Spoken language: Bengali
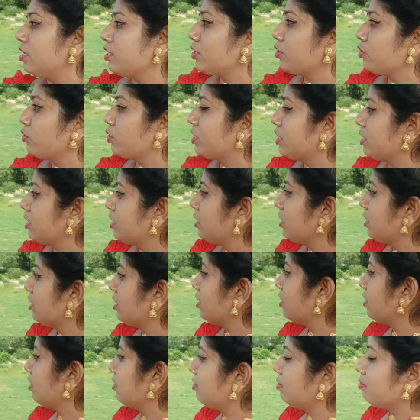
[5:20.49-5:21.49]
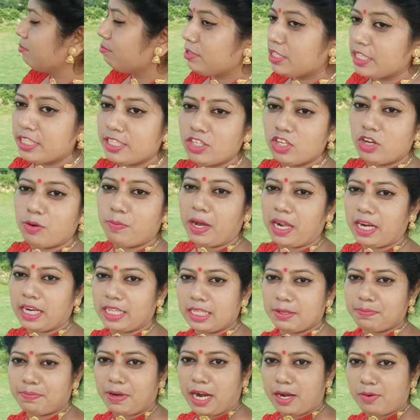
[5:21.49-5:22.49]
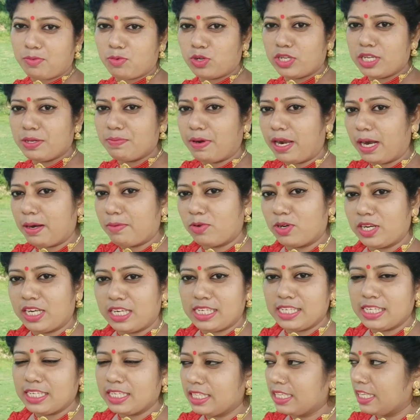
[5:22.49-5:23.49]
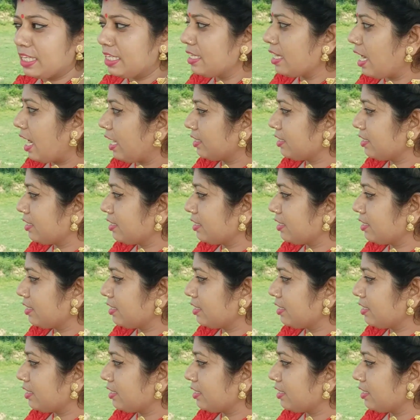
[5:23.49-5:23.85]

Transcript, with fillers: ষষ্ঠীর দিন ভিডিও বানাতে পারবো কি পারবো না ঠিক নেই